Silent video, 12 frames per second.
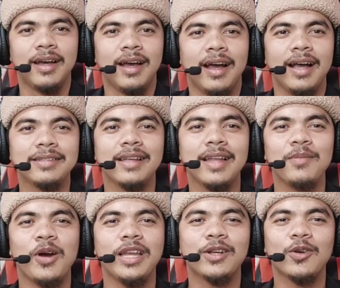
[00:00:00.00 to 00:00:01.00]

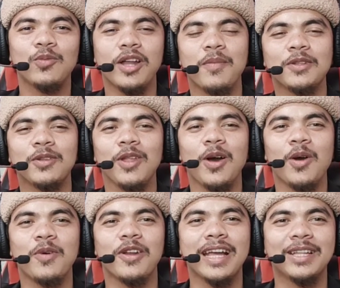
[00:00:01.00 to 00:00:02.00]
Assalamualaikum warahmatullahi
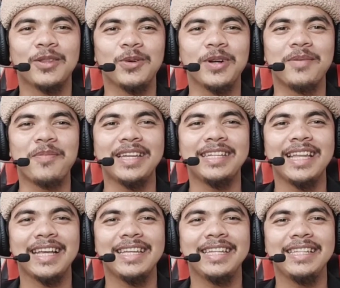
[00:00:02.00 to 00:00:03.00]
wabarakatuh Kembali
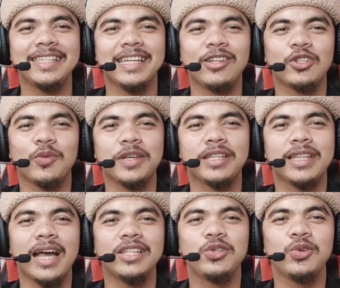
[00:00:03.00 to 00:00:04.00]
lagi di channel youtube
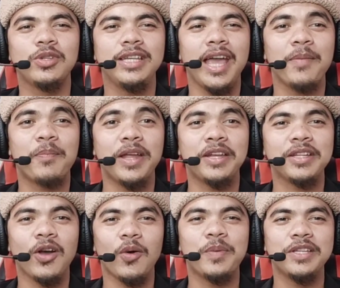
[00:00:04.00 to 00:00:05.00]
kita Juni Ependry
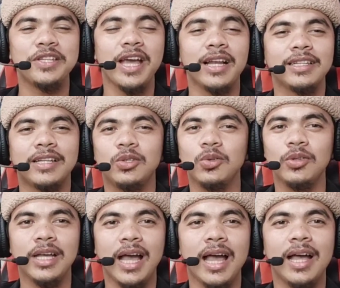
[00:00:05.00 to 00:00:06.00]
Official Dan
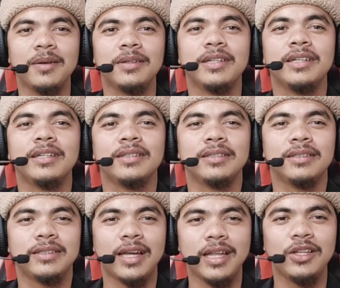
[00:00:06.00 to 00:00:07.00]
juga
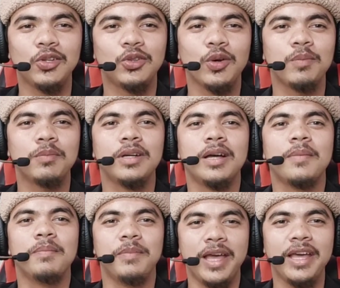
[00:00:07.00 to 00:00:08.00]
channel youtube
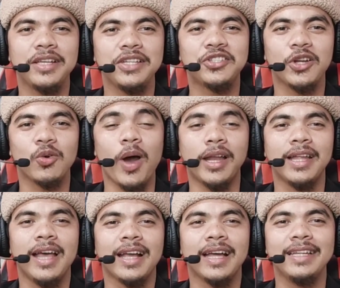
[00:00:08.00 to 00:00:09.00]
Magister One
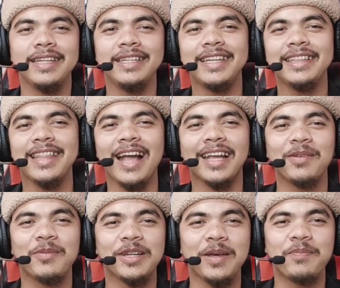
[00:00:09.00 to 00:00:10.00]
Kali ini kita akan
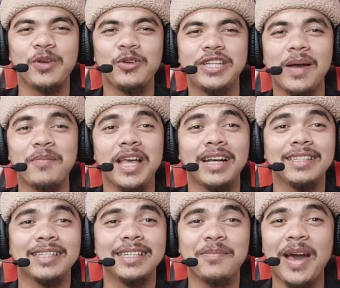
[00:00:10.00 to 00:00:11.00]
mereview jam yang
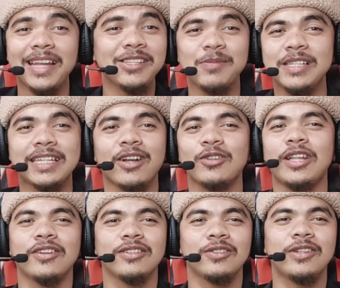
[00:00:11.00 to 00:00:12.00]
kemarin sebenarnya
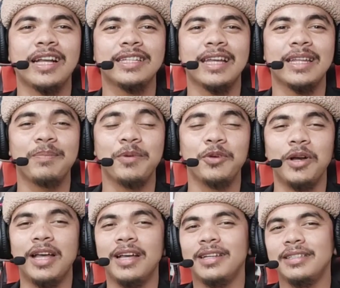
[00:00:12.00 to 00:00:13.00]
sudah kita review
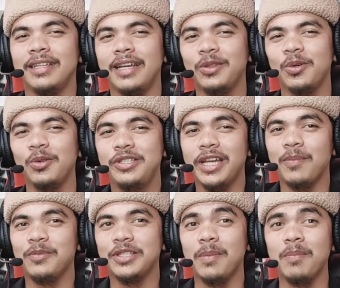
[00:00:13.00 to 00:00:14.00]
Yaitu jam
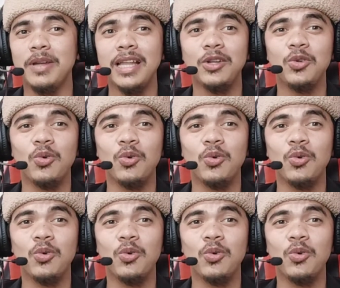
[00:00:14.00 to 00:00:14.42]
9205